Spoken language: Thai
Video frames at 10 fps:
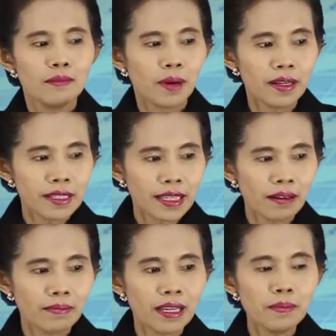เพราะจะ
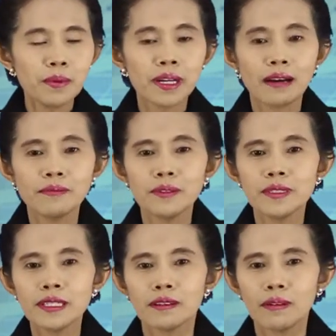ทำให้ผู้รับรู้
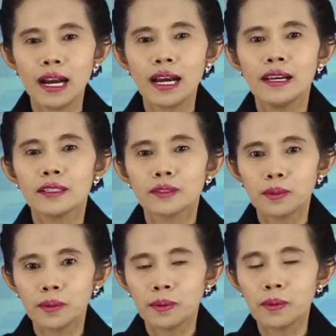สึกว่า
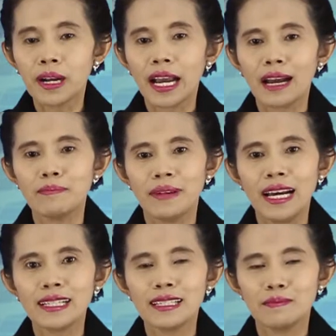ถูกคุกคามมา
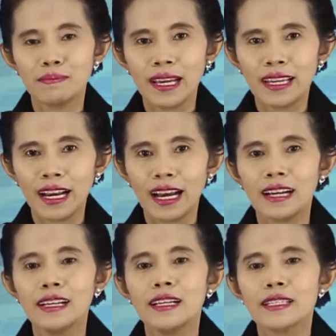กเกินไปค่ะ
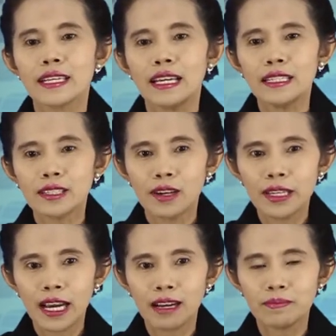ใช้ถ้อย
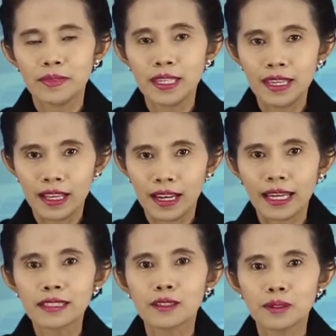คำที่
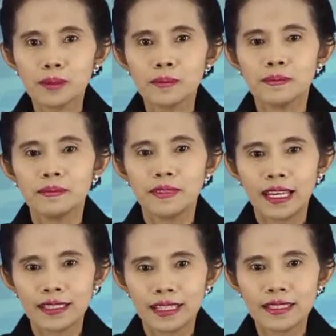รัดกลุ่ม
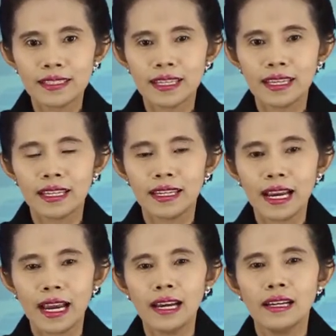และชัดเจน
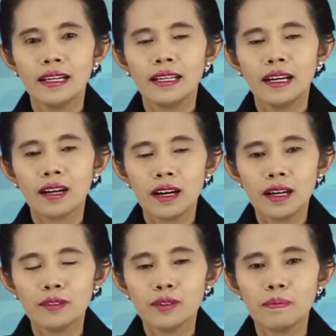นะคะ แล้วก็
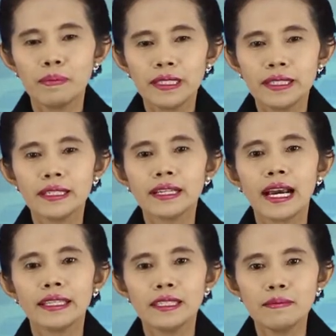รวมไปถึง
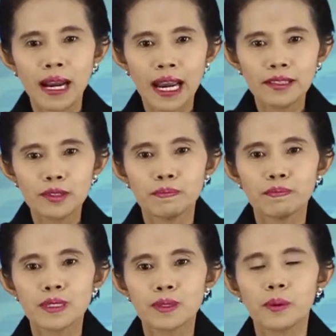อธิบายจุด
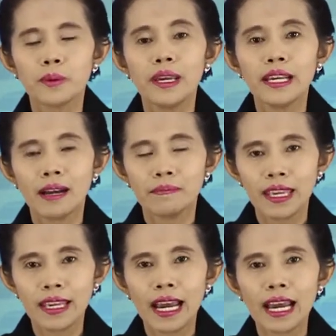ประสงค์ด้วย
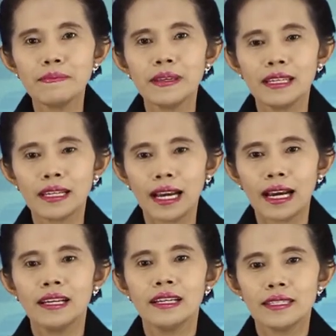คำง่ายๆไปเลยค่ะ
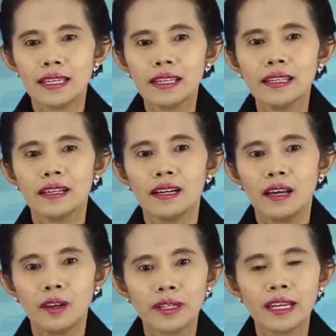เช่น
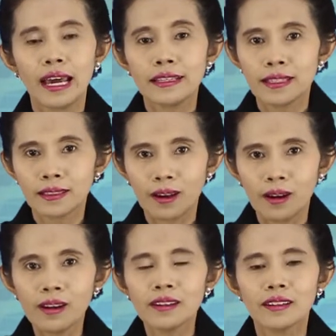ลดล้างสต็
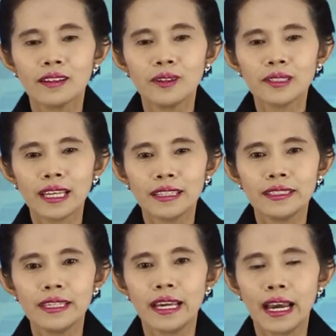อก ลดทัน
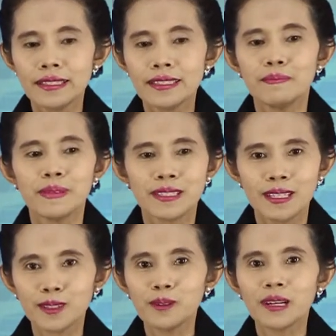ที
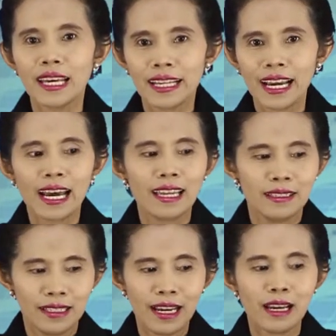50%ทุกรายการ
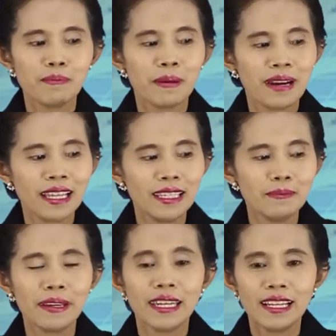นะคะ ประมาณนี้
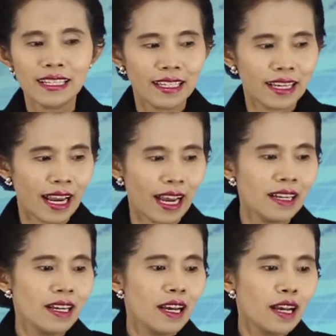ไปได้เลยนะคะ
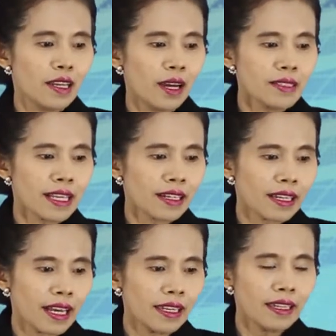นอกจาก
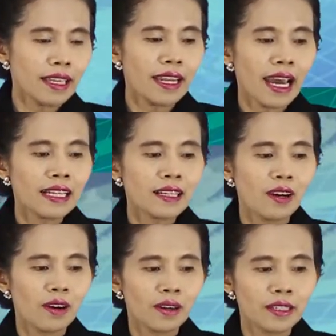นั้นในด้าน
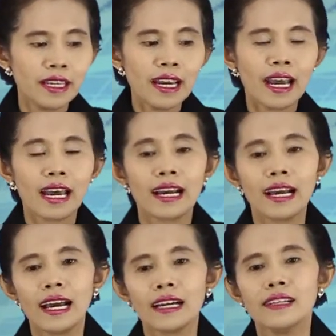ของเนื้อหา
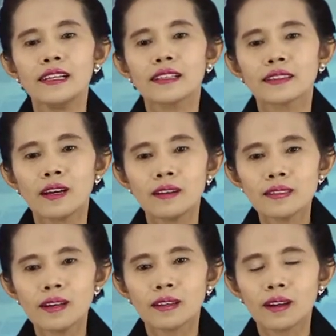ค่ะต้อง
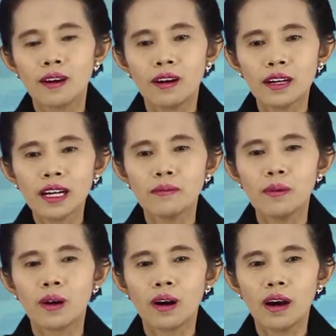สอดคล้องกับ
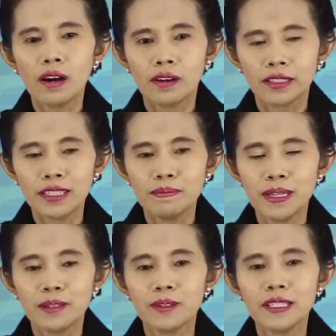หัวข้อของอีเม
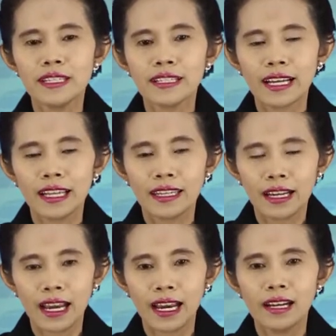ล ด้วยเช่นกัน
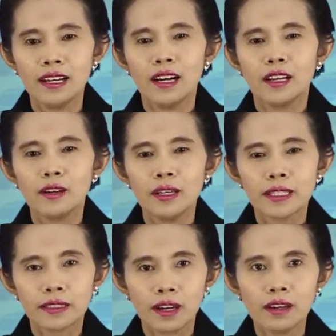นะคะ โดย
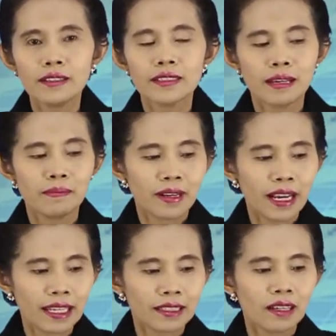จะต้องจำ
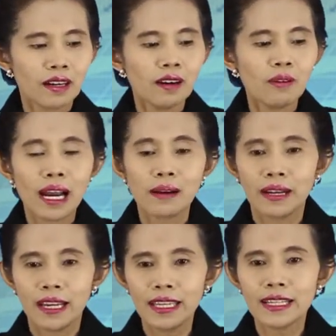กัดข้อความ
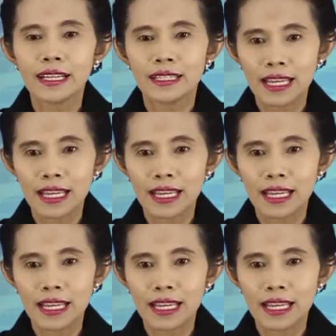ให้กระ